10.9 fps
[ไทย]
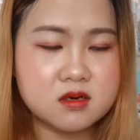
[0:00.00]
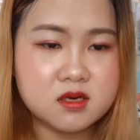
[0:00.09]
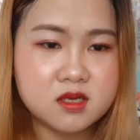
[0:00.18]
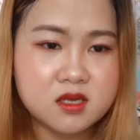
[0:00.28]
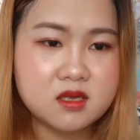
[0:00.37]

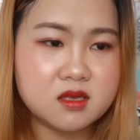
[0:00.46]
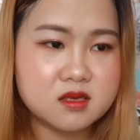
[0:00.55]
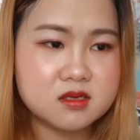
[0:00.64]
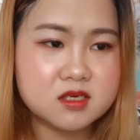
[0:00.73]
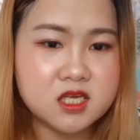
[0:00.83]
เฮ้ย
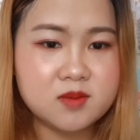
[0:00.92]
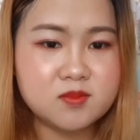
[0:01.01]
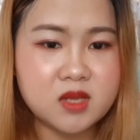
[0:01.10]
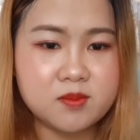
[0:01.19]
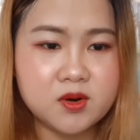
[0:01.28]
ที
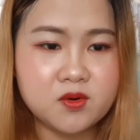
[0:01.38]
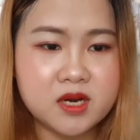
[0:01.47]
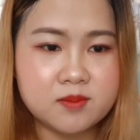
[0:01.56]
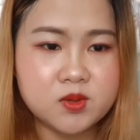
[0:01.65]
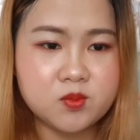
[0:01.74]
มไหนเป็นค
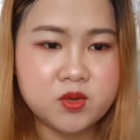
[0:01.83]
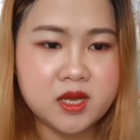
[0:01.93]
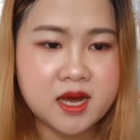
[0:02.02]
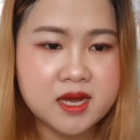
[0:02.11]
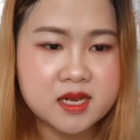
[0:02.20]
นทำเอ็ม
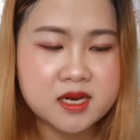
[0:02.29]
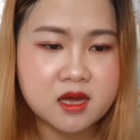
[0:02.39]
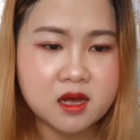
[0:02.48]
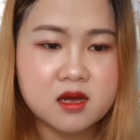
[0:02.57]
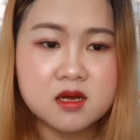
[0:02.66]
วีให้
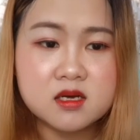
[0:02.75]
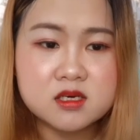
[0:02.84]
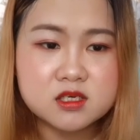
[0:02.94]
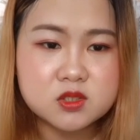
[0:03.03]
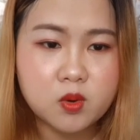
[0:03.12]
เนี่ย
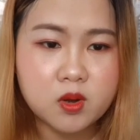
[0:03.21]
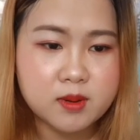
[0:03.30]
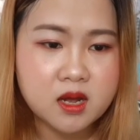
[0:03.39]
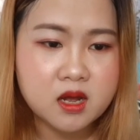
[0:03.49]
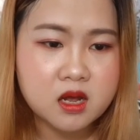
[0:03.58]
คือสว
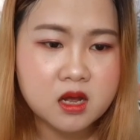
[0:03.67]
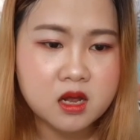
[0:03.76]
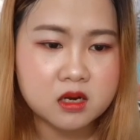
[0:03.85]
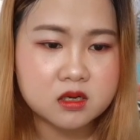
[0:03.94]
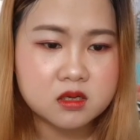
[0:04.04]
ย
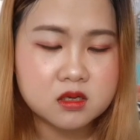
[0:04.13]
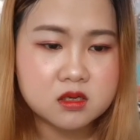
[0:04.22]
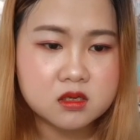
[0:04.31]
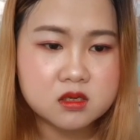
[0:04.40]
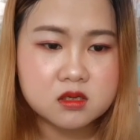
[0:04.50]
มาก
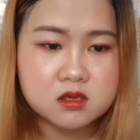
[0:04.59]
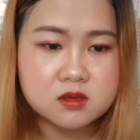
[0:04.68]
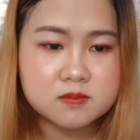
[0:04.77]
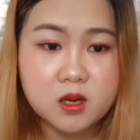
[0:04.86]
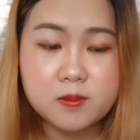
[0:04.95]

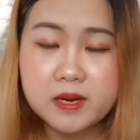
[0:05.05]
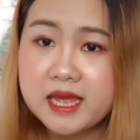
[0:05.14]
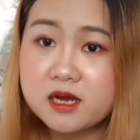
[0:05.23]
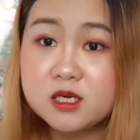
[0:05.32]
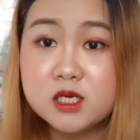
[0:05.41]
เพ
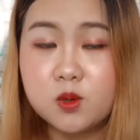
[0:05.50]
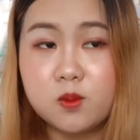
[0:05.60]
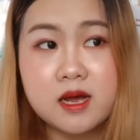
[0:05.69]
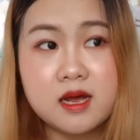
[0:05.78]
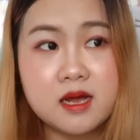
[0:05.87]
ลงก็ถื
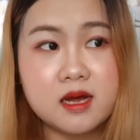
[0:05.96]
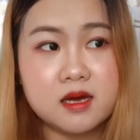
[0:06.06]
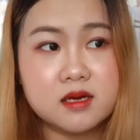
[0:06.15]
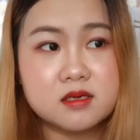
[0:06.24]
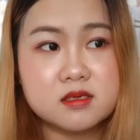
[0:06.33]
อว่า
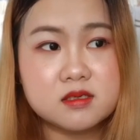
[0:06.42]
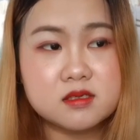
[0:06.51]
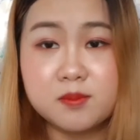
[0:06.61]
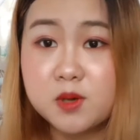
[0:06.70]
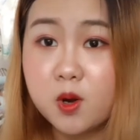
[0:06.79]

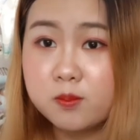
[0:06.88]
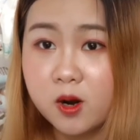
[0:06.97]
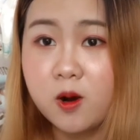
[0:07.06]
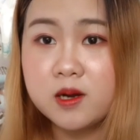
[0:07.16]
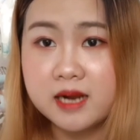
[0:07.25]
ทำนอง
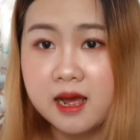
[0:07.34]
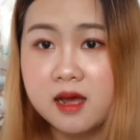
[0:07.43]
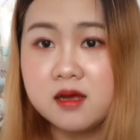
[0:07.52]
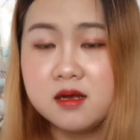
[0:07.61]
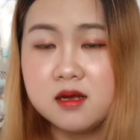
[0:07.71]
เพราะ
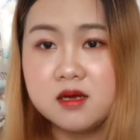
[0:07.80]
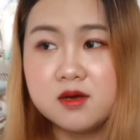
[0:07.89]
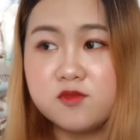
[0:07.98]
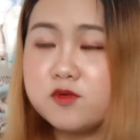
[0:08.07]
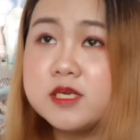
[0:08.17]
นะ
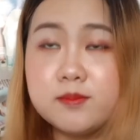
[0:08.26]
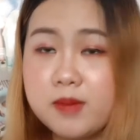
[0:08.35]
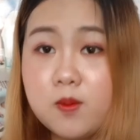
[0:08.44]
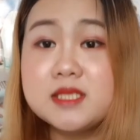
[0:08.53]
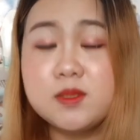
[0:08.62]
ถึ
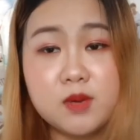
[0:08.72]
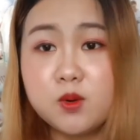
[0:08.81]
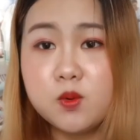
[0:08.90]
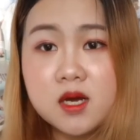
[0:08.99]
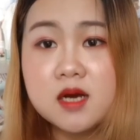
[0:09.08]
งแม้ว่าจะ
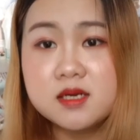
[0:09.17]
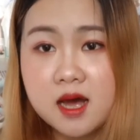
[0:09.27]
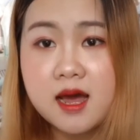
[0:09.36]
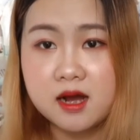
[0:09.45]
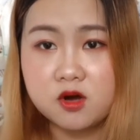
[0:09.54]
ไม่รู้เรื่อง
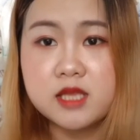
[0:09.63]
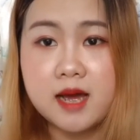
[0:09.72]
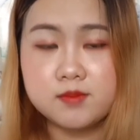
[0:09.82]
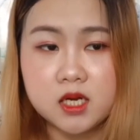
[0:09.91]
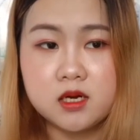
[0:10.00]
เนื้อหาก็
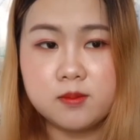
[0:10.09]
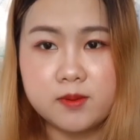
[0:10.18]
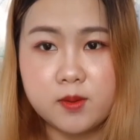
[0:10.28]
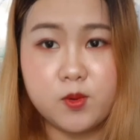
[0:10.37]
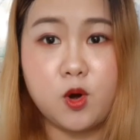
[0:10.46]
ตาม แต่คือ
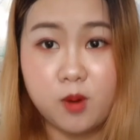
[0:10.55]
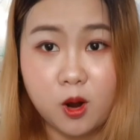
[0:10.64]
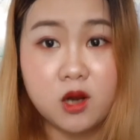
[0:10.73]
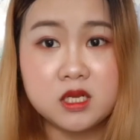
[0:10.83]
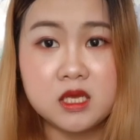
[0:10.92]
แบบทำนอง
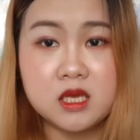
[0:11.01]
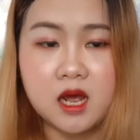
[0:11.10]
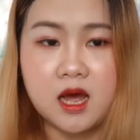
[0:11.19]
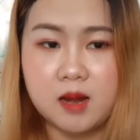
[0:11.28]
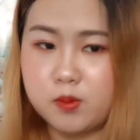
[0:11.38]
เพราะดี
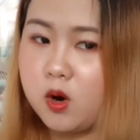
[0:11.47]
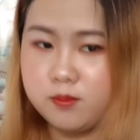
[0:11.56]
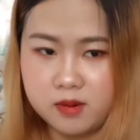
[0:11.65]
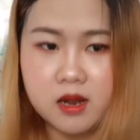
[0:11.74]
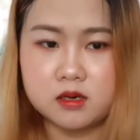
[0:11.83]
นะคะ เพ
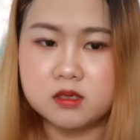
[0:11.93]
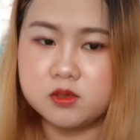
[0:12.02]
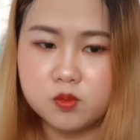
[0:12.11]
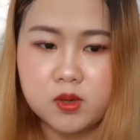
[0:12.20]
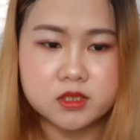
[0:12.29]
ราะมาก
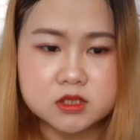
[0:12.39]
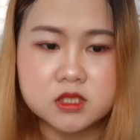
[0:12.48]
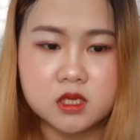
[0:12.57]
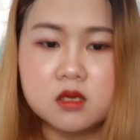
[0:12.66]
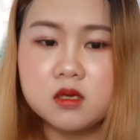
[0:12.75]
เลยด้วยจ
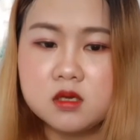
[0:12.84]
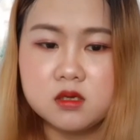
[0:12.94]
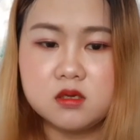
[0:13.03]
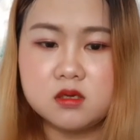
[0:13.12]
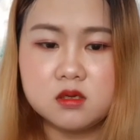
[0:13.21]
ริ
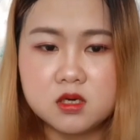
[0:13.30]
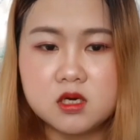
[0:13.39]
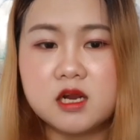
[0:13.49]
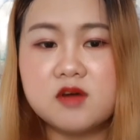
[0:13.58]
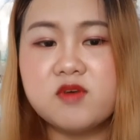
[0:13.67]

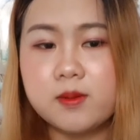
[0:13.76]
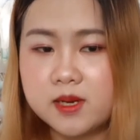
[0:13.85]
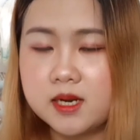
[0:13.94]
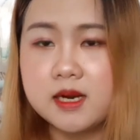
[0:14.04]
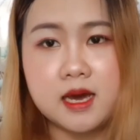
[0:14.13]
งๆคือถ้าฟัง
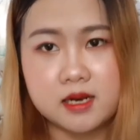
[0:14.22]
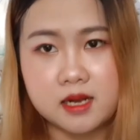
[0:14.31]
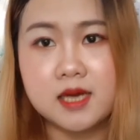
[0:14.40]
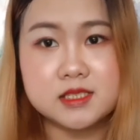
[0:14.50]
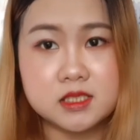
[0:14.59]
ไปนา
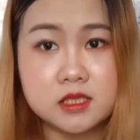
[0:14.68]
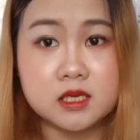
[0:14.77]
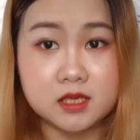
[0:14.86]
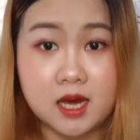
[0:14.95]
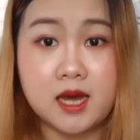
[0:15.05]
นๆอ่ะอาจจะ
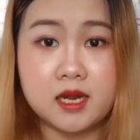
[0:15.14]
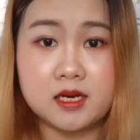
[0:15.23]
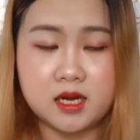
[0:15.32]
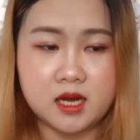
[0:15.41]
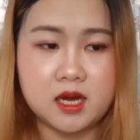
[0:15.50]
ติดได้
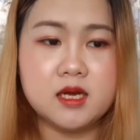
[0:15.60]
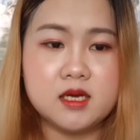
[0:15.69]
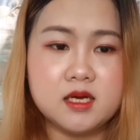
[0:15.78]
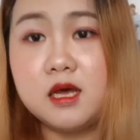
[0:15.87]
นะคะ